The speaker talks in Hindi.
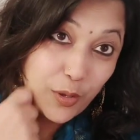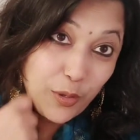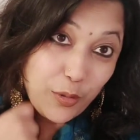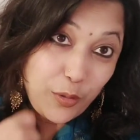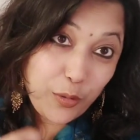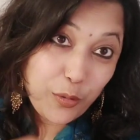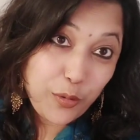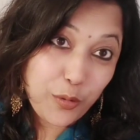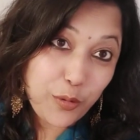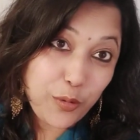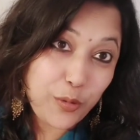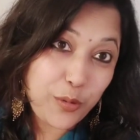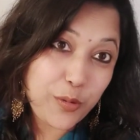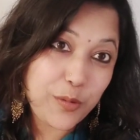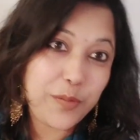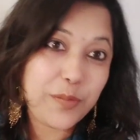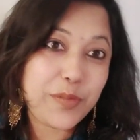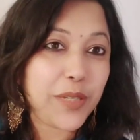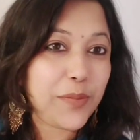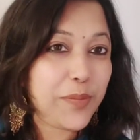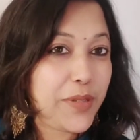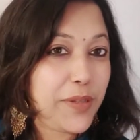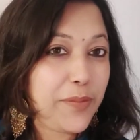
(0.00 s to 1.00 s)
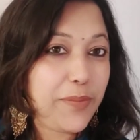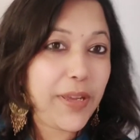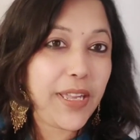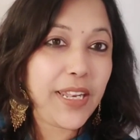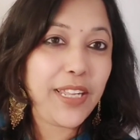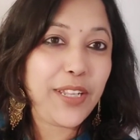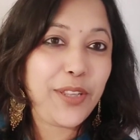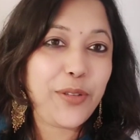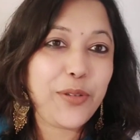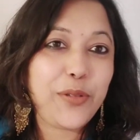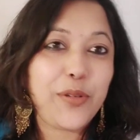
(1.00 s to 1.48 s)
तो सबसे
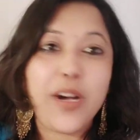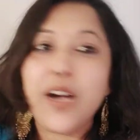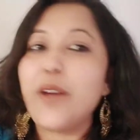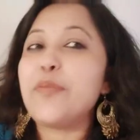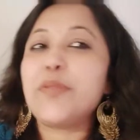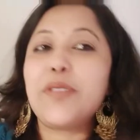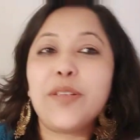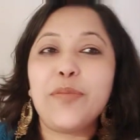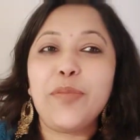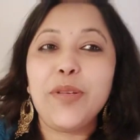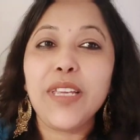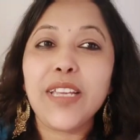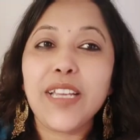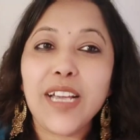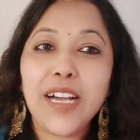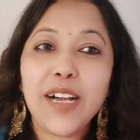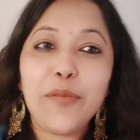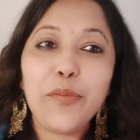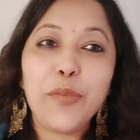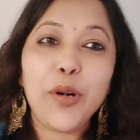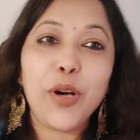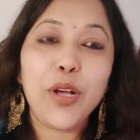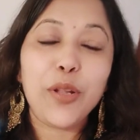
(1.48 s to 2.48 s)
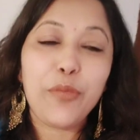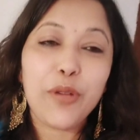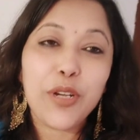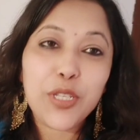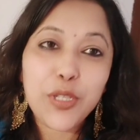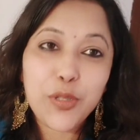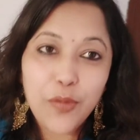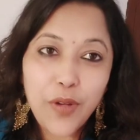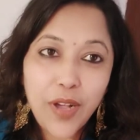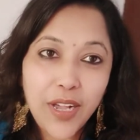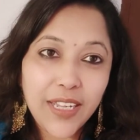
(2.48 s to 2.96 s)
पहले तो आप सभी का बहुत
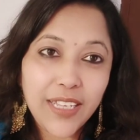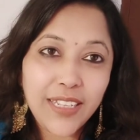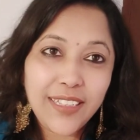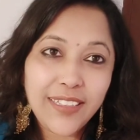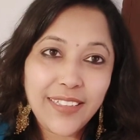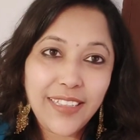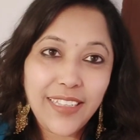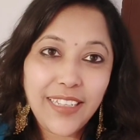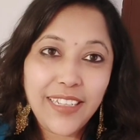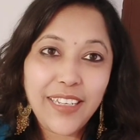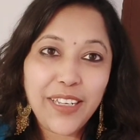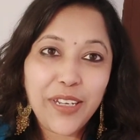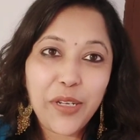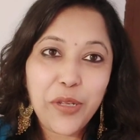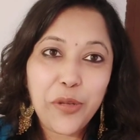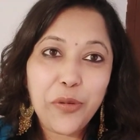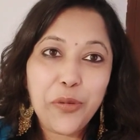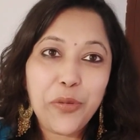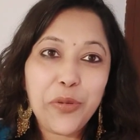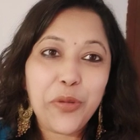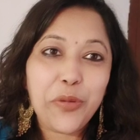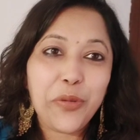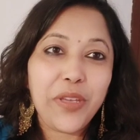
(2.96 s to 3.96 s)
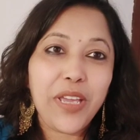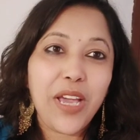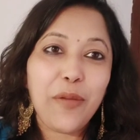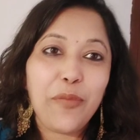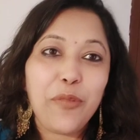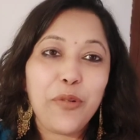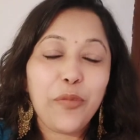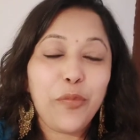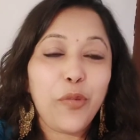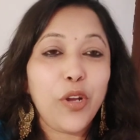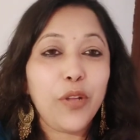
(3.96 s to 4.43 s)
बहुत स्वागत इसलिए कर रही हूँ क्योंकि
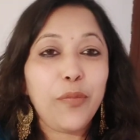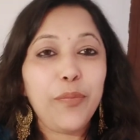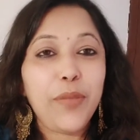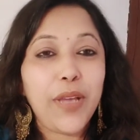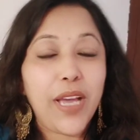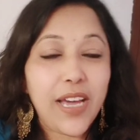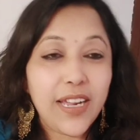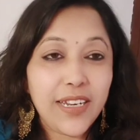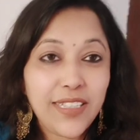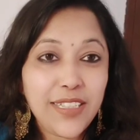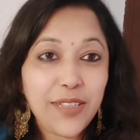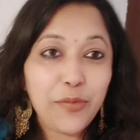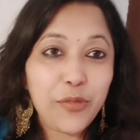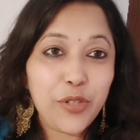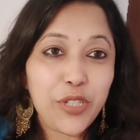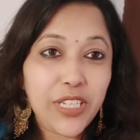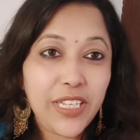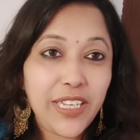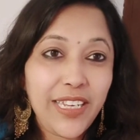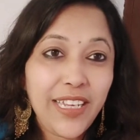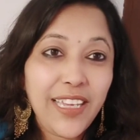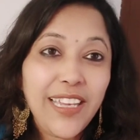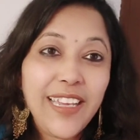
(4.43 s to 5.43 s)
आप लोग बहुत प्यार से मुझे